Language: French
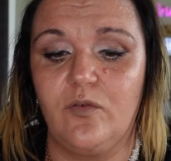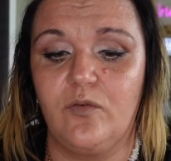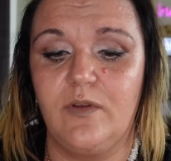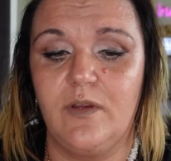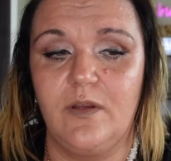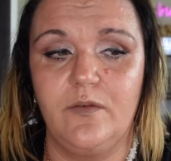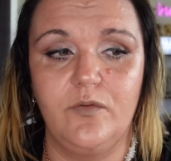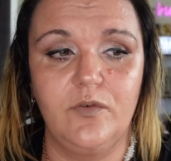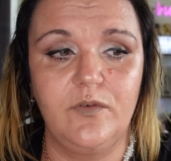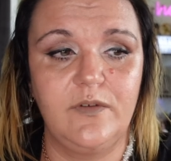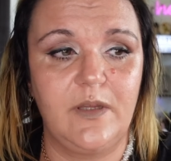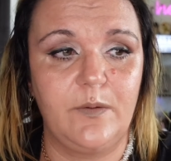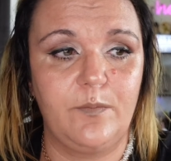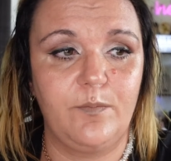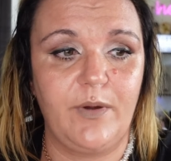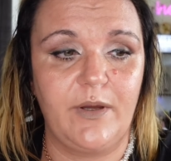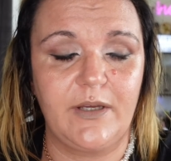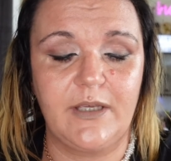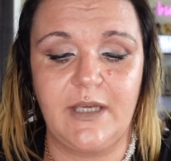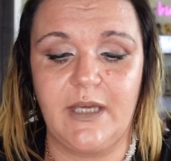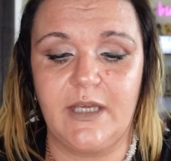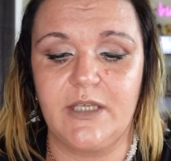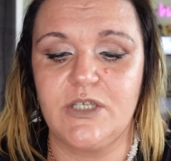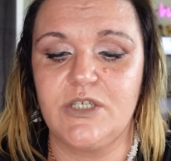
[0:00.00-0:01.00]
au niveau des
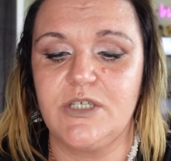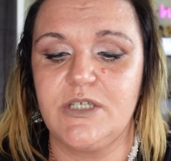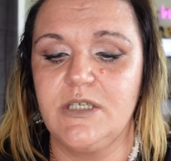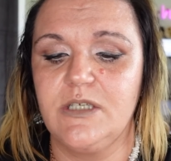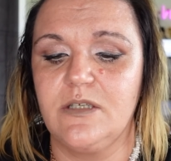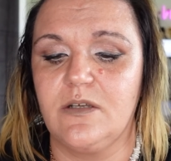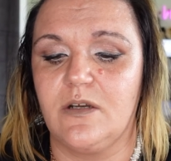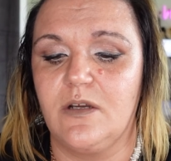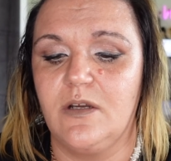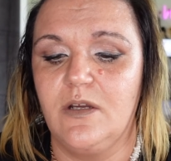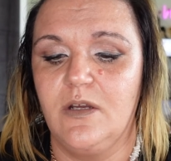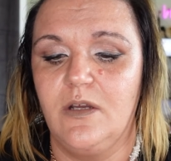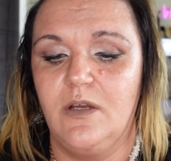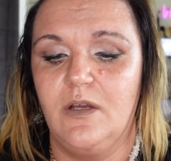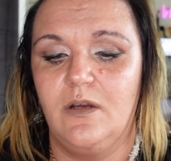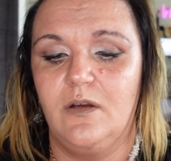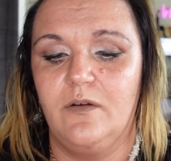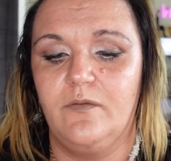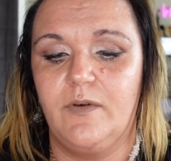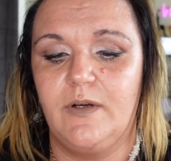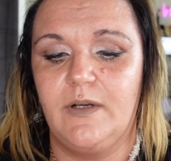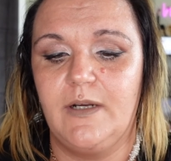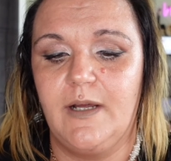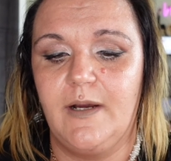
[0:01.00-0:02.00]
packagines.
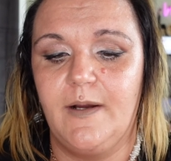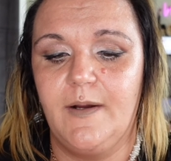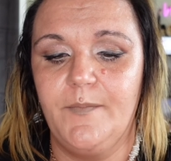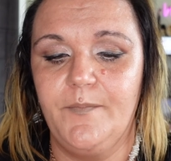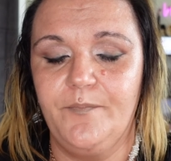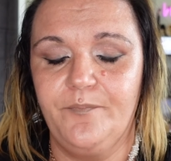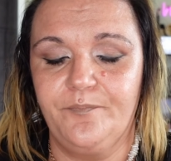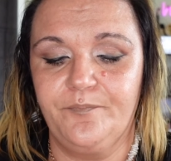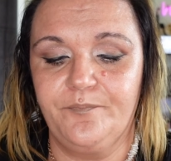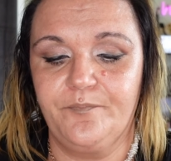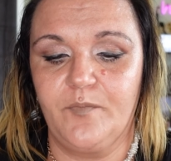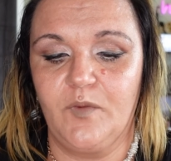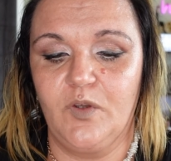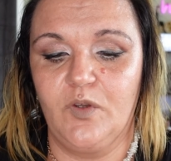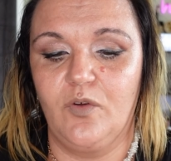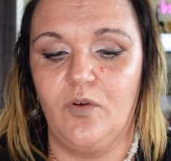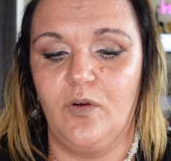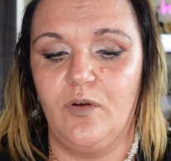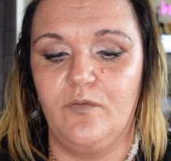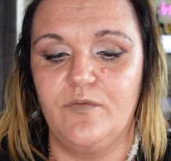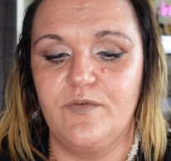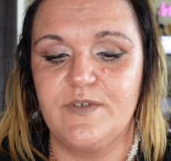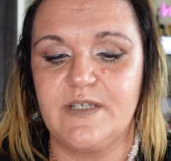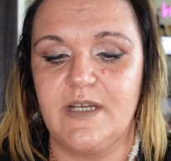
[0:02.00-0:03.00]
Voilà.
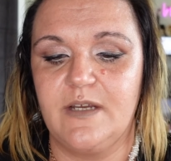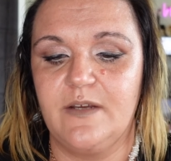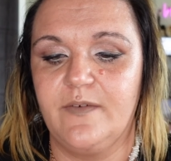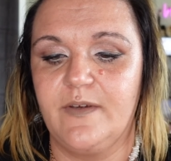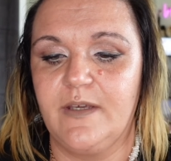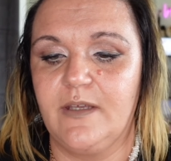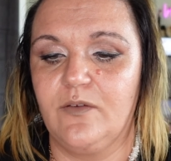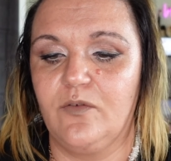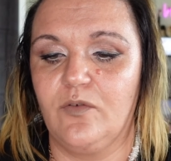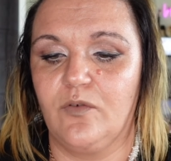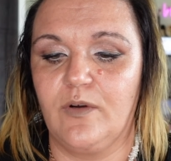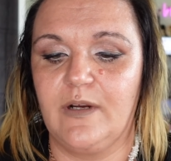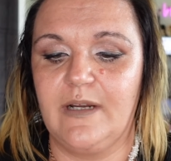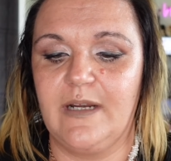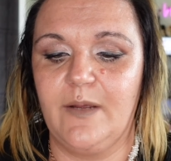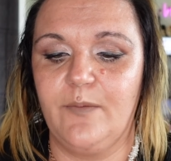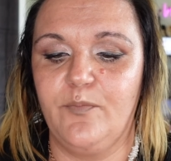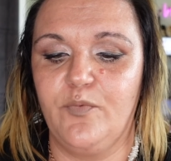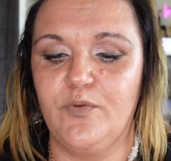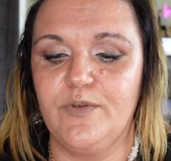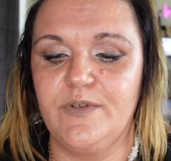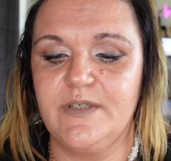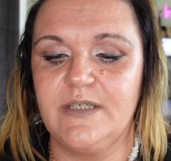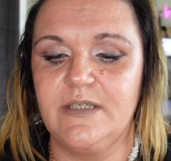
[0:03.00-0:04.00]
Donc, vous avez donc la
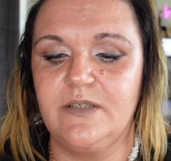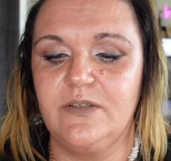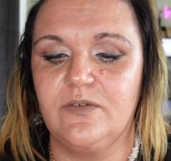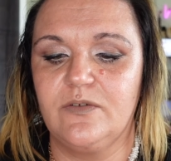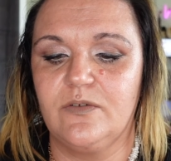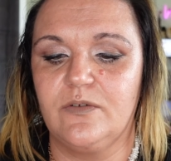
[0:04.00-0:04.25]
petite